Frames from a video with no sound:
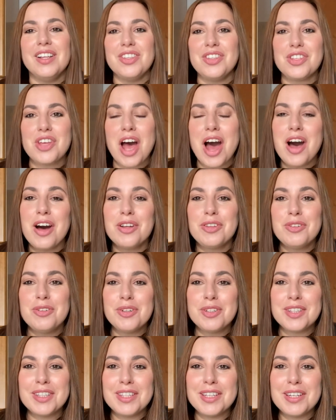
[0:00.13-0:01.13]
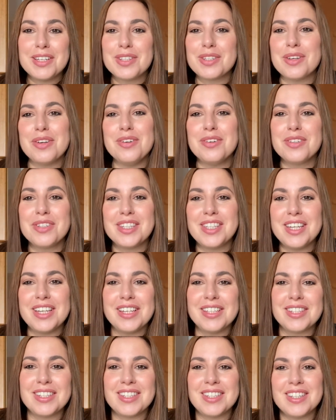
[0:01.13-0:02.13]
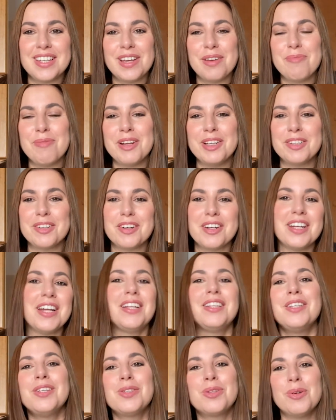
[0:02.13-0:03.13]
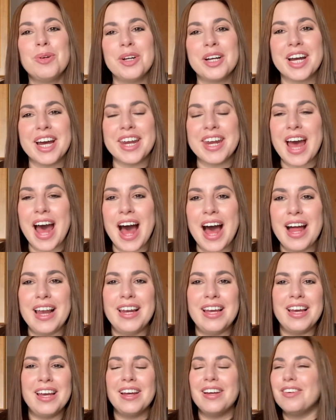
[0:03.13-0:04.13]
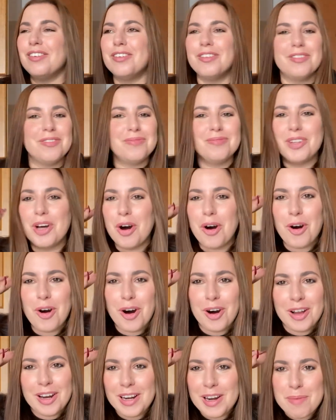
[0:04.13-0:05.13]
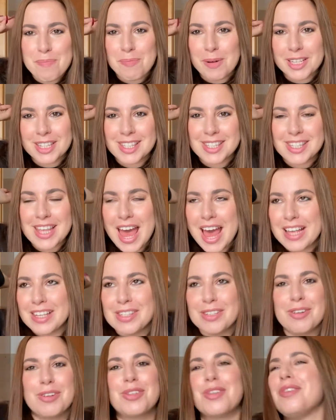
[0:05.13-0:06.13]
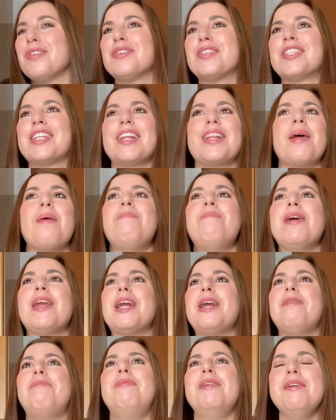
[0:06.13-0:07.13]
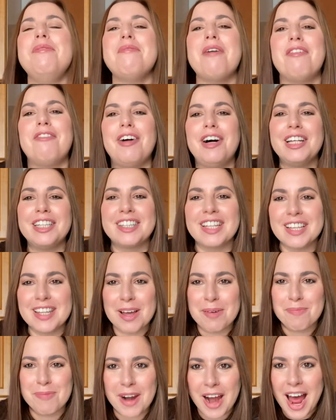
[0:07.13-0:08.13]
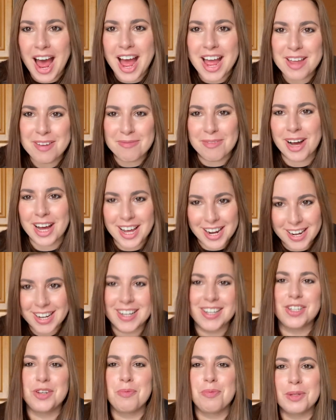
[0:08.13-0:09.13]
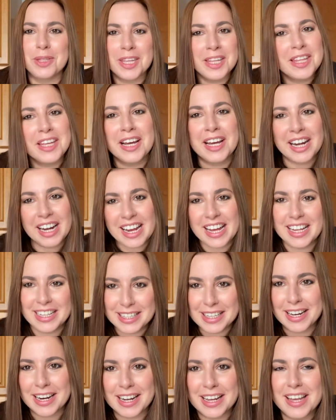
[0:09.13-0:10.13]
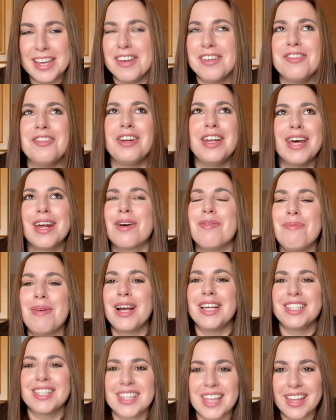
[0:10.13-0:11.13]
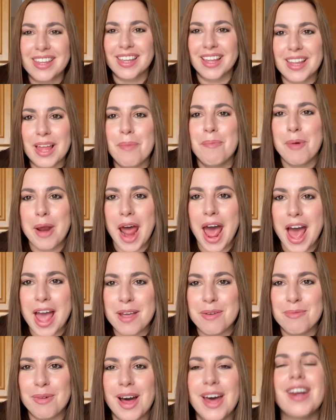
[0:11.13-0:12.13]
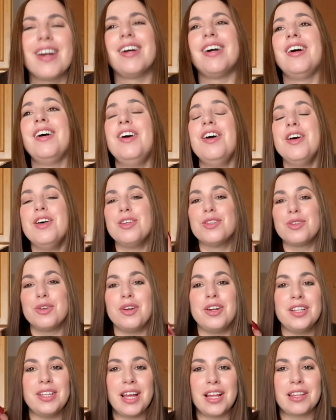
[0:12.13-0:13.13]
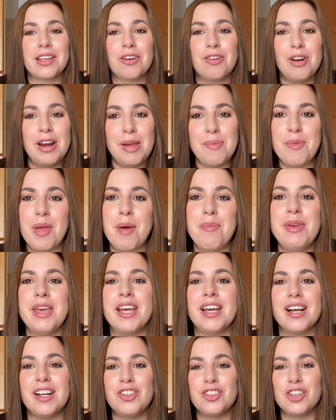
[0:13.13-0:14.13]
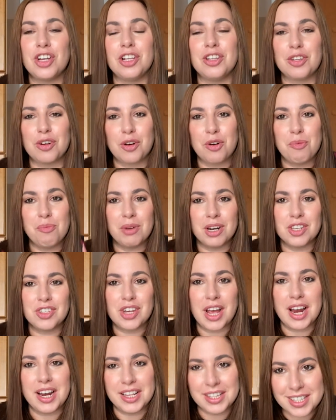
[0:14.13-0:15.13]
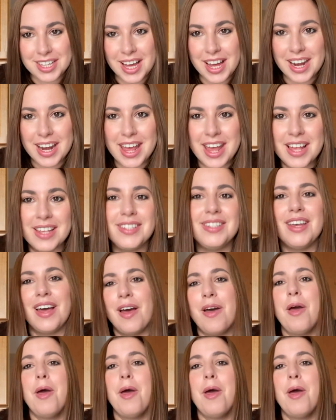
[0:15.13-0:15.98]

Ciao a tutti, sono Sissi, bentornati sul canale. All pazzesco, sono stata per la prima volta da Primark, ci potete credere che io non ero mai stata da Primark? Sono andata con le mie amiche al centro commerciale di Arese